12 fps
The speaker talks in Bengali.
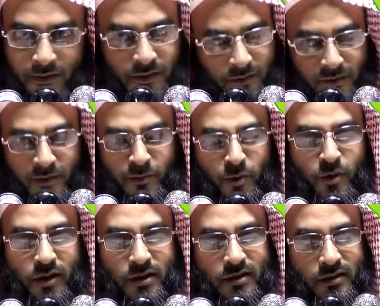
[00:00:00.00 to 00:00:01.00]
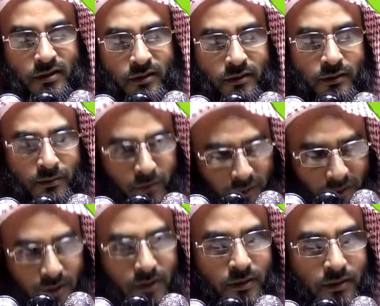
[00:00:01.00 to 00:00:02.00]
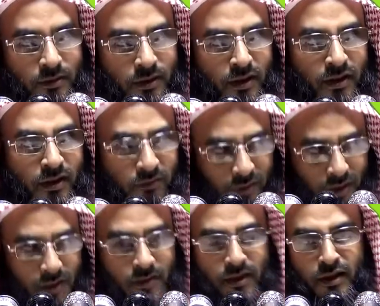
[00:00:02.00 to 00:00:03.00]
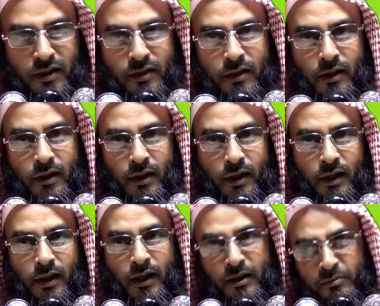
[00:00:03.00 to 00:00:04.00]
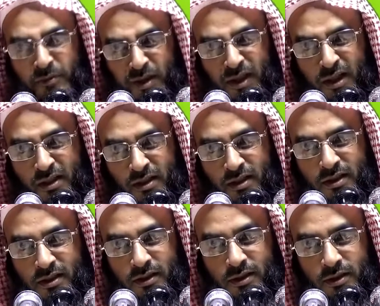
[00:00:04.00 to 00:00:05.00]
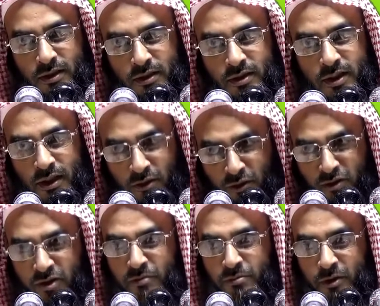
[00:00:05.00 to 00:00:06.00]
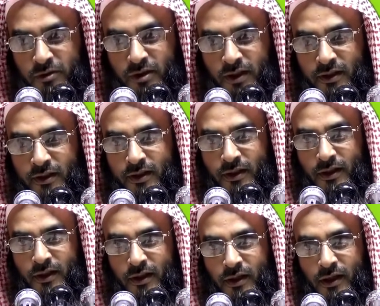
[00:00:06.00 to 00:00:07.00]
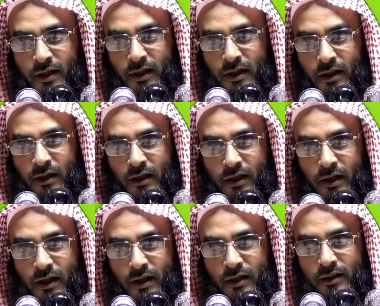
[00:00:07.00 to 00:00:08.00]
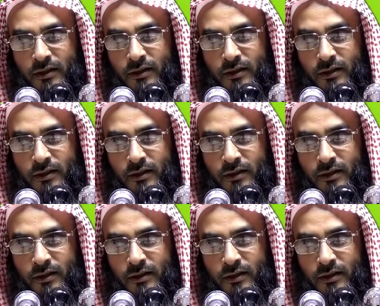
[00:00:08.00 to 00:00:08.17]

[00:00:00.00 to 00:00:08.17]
সে হচ্ছে মৌরিস মৌরিস জানলেন ওয়ারিস জানলেন আর মিরাস যে ধন সম্পদটার হ্যাঁ